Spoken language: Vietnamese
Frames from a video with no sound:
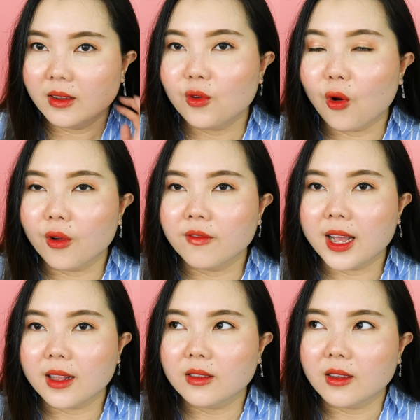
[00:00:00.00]
rồi
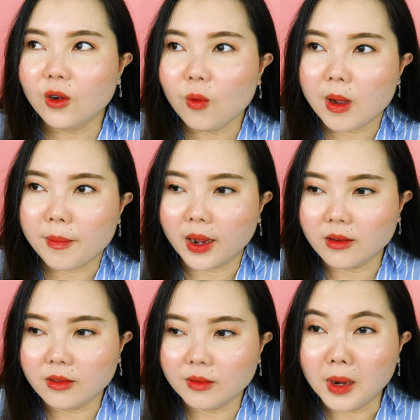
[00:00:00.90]
và những lúc mà mọi
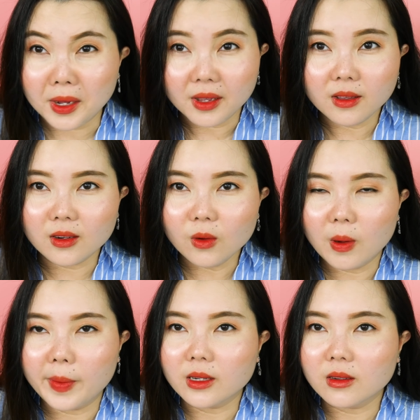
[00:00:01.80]
người bị những lúc
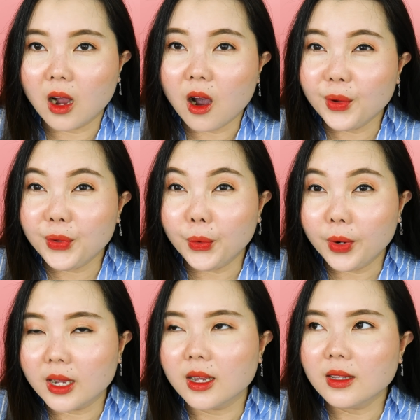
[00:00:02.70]
mà mọi người có chu
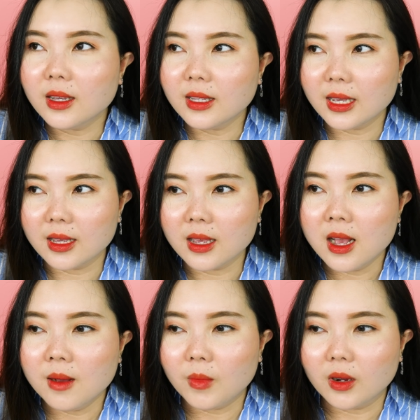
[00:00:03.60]
kỳ thì
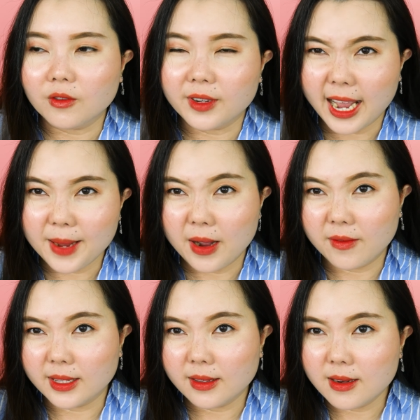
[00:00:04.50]
mọi người phải thay băng
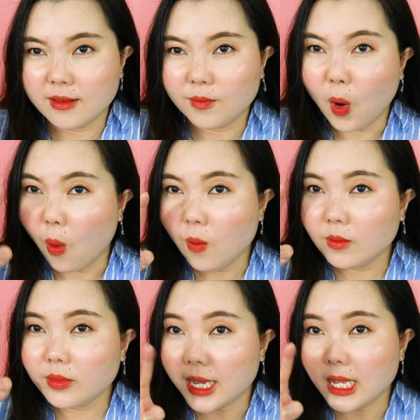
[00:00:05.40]
vệ sinh 4
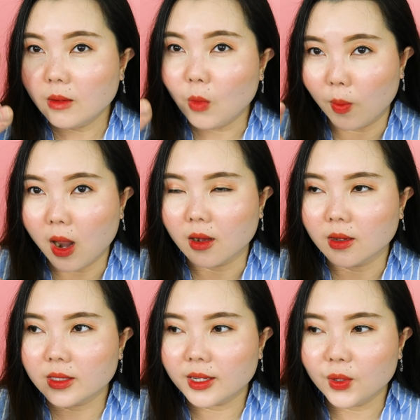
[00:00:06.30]
tiếng một lần
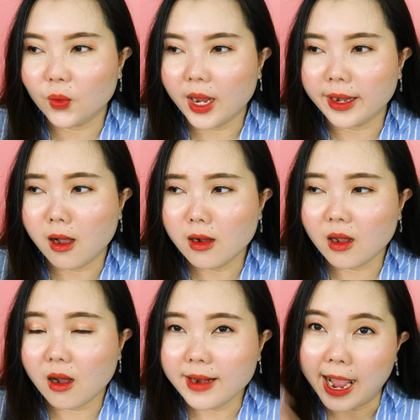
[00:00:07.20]
cho dù là nó
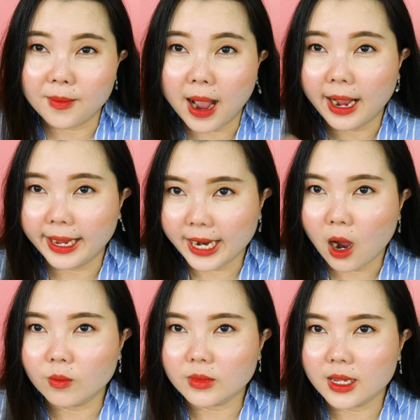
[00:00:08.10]
có đầy băng hay
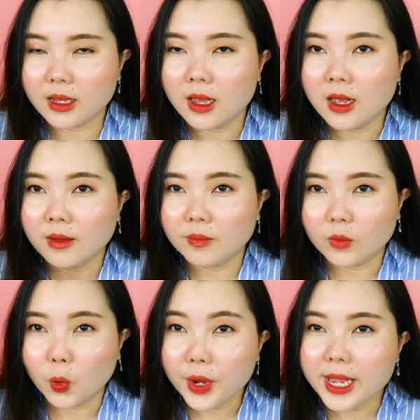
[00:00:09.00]
không thì
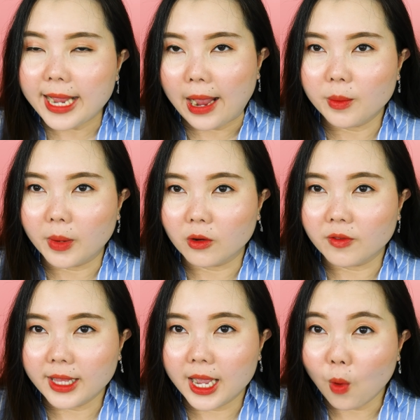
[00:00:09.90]
ừ, khuyến cáo là mọi người
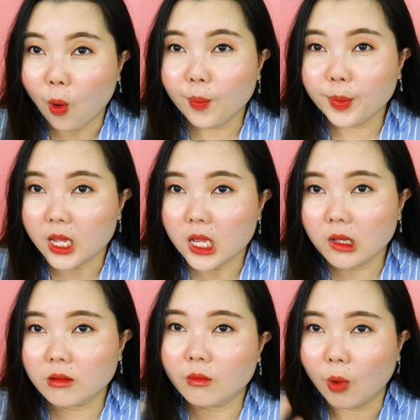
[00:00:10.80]
phải thay 4
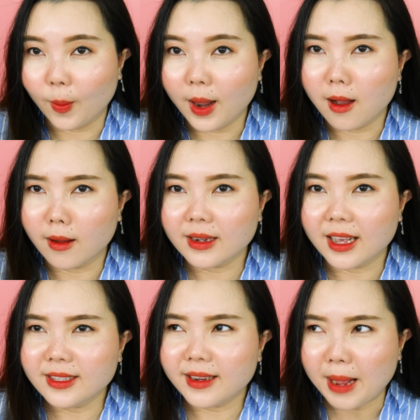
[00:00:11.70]
tiếng một lần
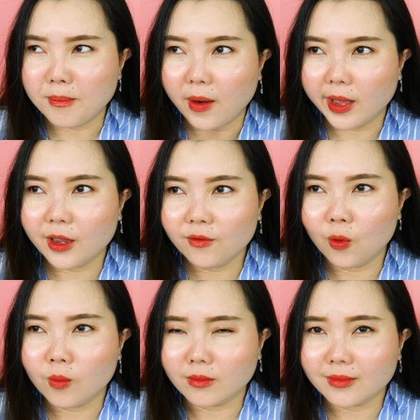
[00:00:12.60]
để cho đảm bảo là cái
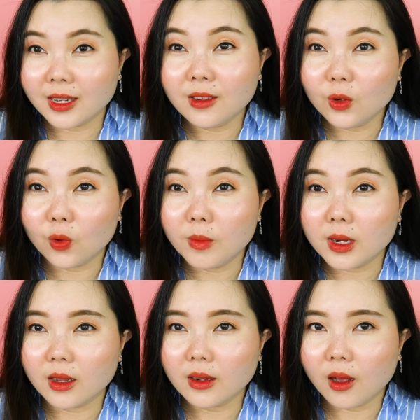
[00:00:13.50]
vùng kính của
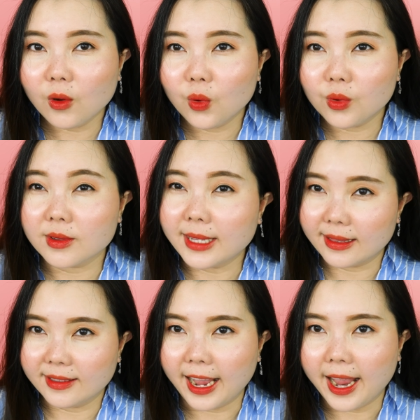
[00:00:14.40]
mình nó nó luôn được
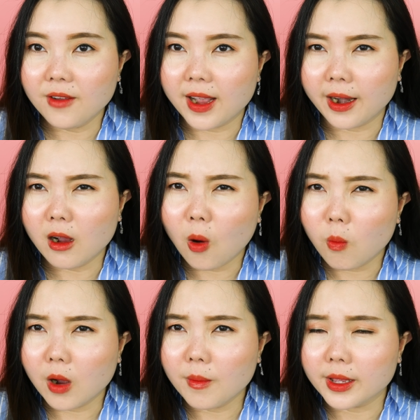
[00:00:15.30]
sạch sẽ và nó
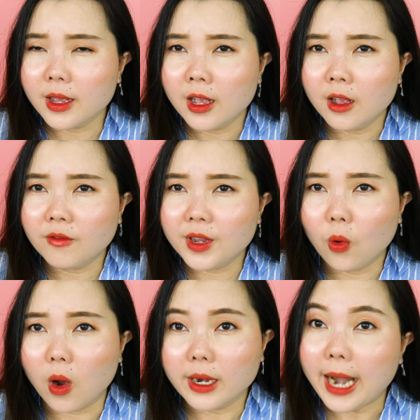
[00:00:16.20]
không có bị vi
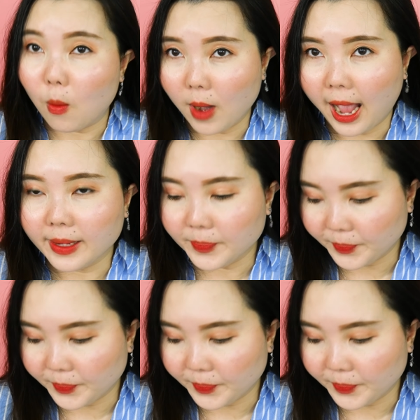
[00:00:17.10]
khuẩn động lại